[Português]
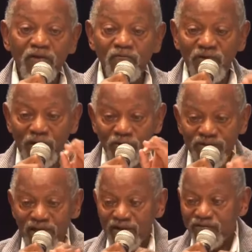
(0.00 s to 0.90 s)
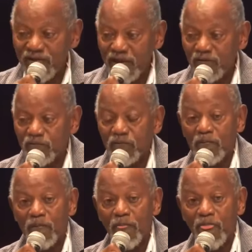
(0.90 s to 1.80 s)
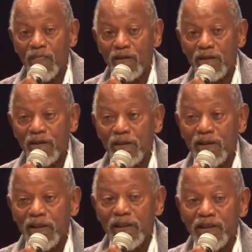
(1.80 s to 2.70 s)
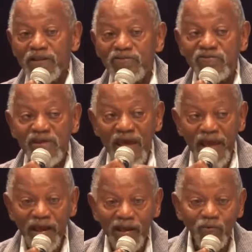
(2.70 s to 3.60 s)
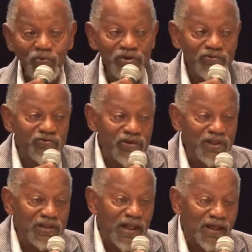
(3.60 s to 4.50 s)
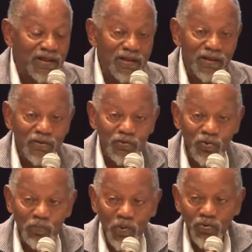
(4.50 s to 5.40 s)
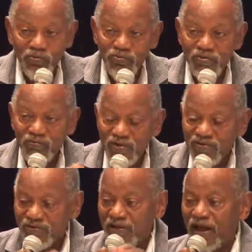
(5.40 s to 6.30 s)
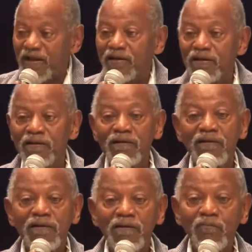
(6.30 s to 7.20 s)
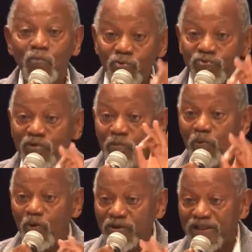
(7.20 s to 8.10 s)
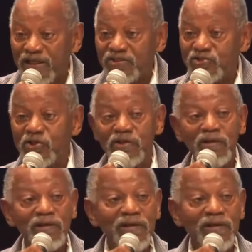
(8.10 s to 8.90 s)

Valorização que se é reconhecida do ponto de vista muito importante,